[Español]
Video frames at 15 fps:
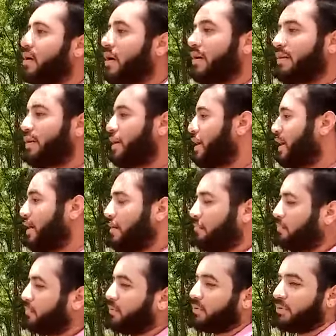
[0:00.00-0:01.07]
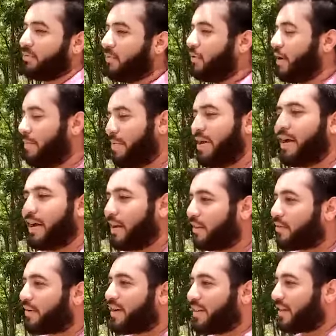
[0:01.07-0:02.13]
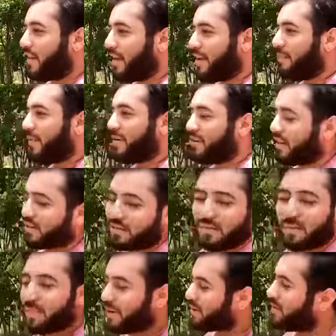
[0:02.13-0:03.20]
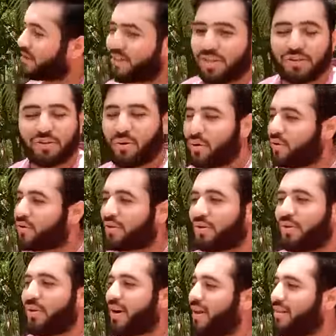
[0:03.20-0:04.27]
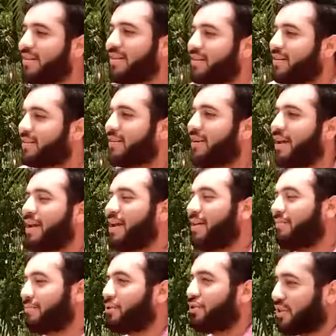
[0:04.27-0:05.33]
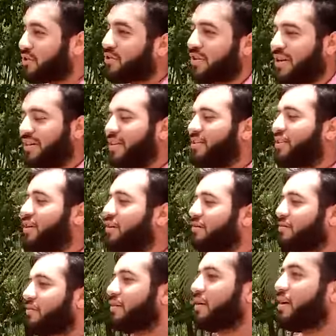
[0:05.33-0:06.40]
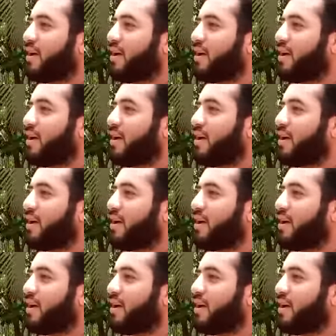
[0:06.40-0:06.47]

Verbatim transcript: Así que pues, en mi carrito que traía para hacer las compras eché todos los desodorantes, que eran 235,